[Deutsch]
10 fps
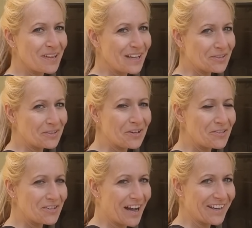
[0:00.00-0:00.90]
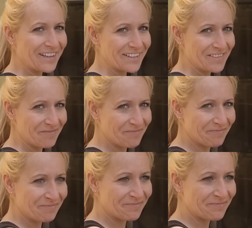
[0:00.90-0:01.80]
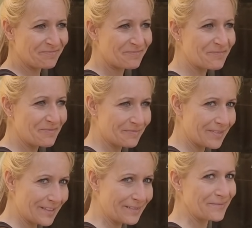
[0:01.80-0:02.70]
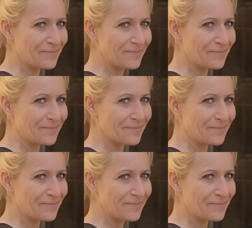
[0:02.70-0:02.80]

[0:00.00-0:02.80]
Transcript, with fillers: Ich drück auf an. Ja. Ne?